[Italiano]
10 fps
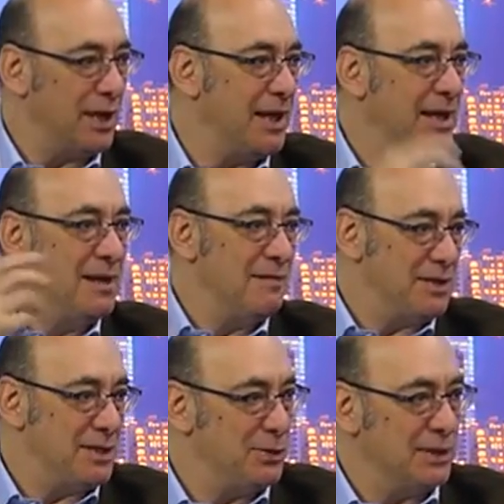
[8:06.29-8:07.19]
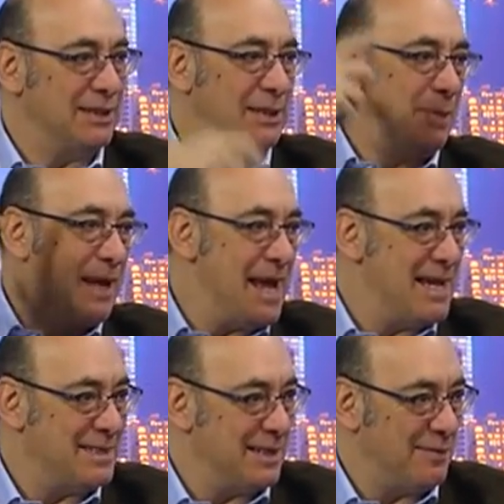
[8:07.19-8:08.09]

che facendo tanta palestra,